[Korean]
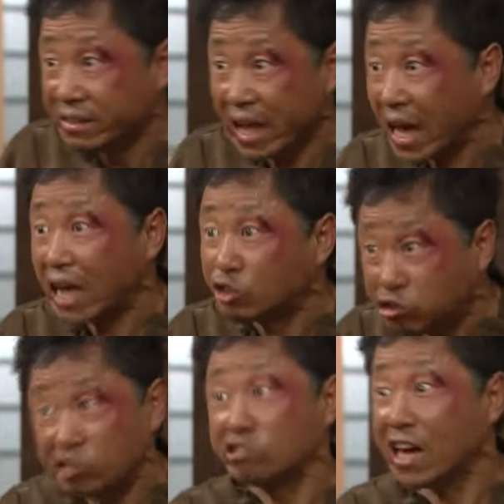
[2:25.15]
내가
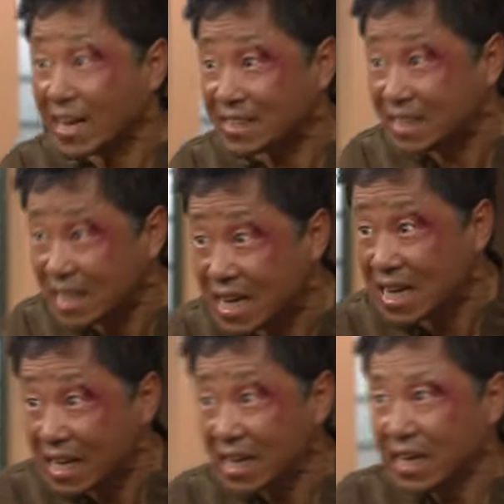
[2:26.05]
죽을 줄 알았어?
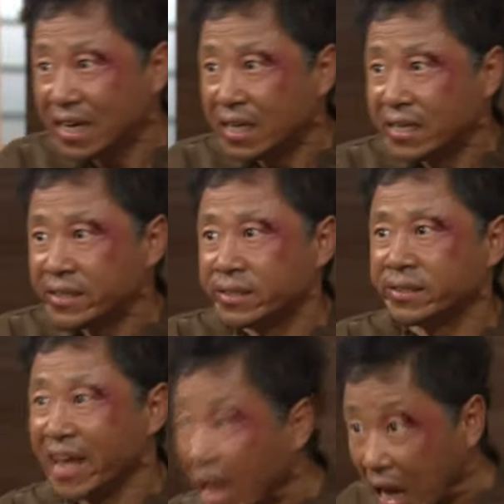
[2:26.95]

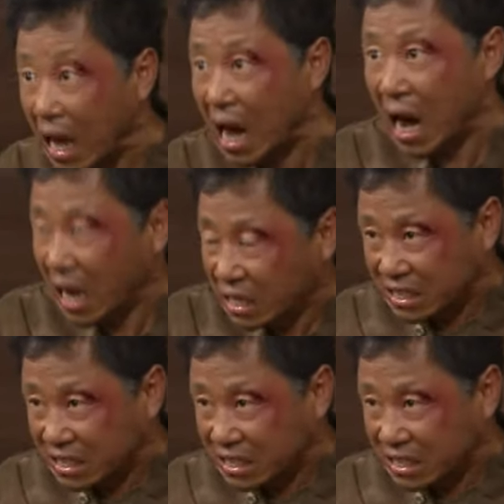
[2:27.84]
내가